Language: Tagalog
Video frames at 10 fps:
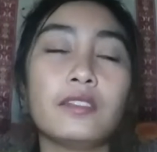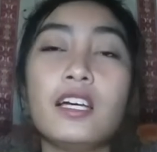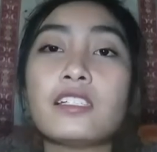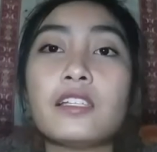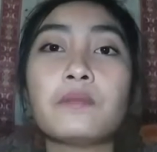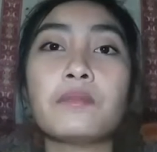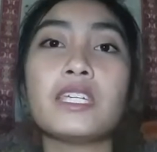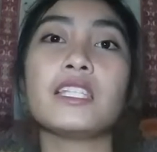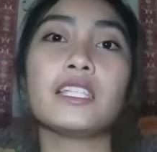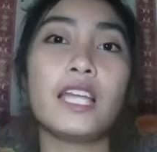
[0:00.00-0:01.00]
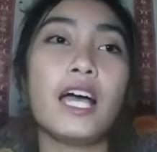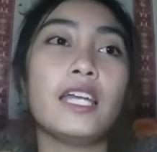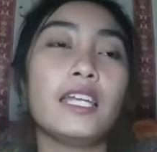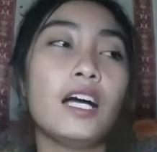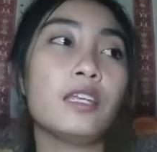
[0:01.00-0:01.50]
it doesn't mean
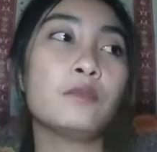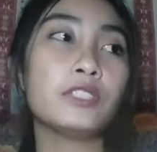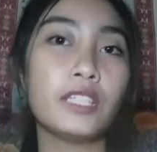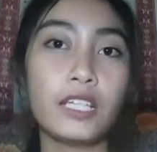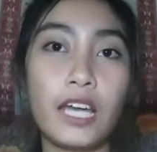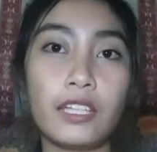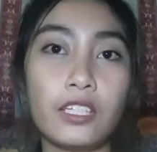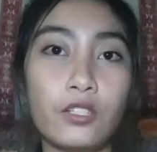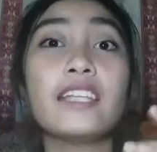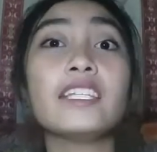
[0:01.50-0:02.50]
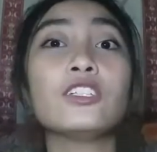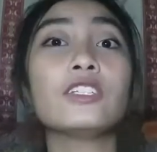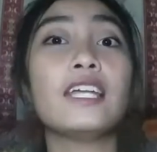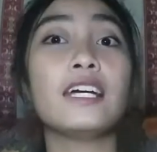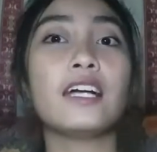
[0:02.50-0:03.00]
na nakalimutan na natin yung dito
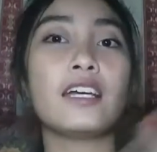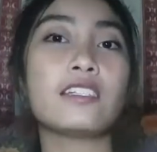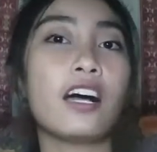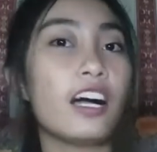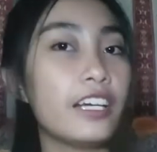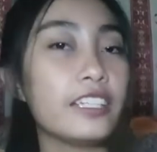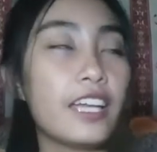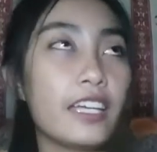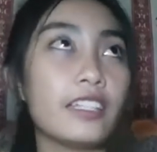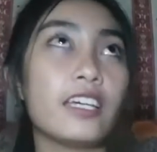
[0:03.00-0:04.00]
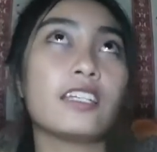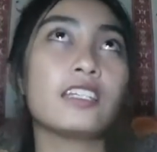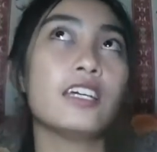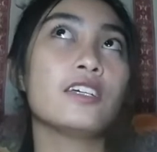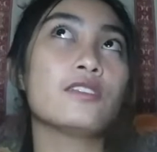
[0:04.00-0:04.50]
talaga sa heart
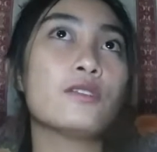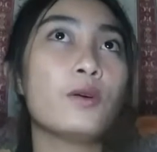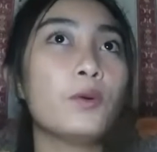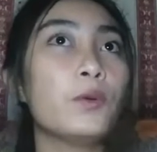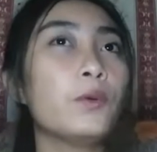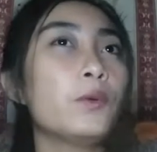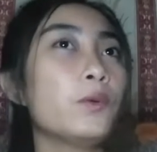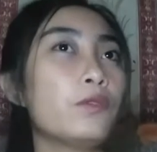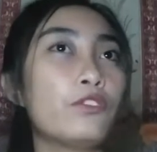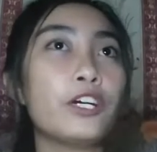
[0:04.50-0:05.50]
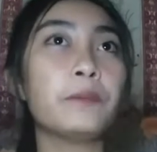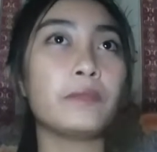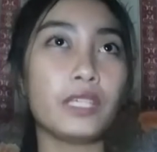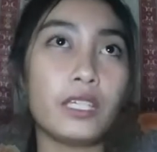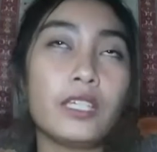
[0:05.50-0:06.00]
natin. So, for
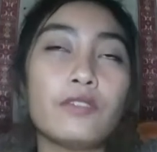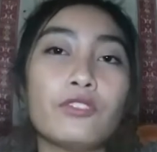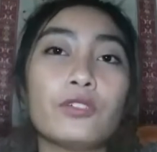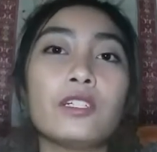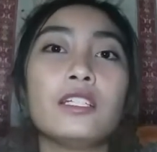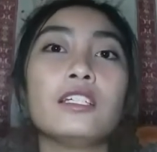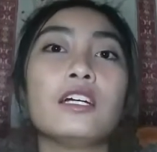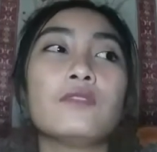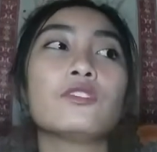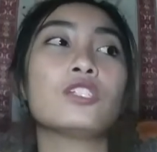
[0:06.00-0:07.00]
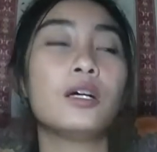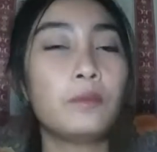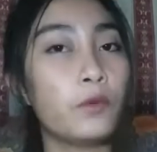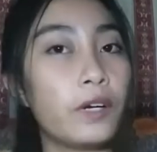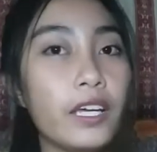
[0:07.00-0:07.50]
me, if you really love
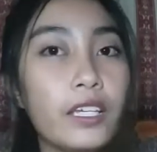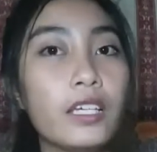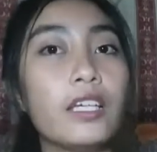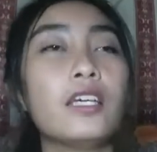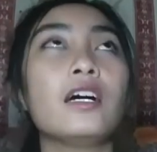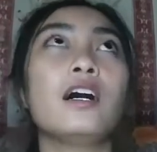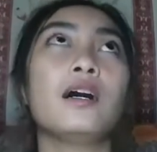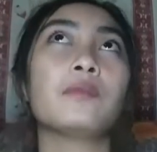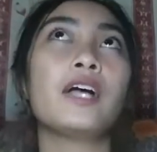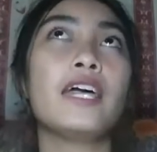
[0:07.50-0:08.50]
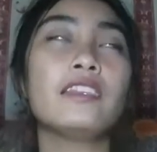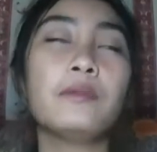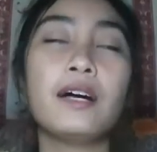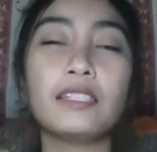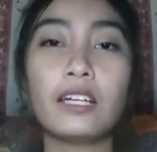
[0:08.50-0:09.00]
someone, um, kahit
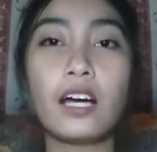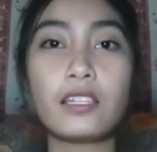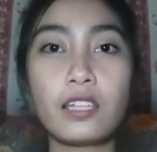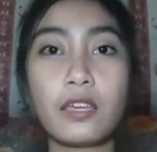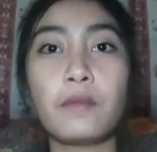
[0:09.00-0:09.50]
na ma-attract ka sa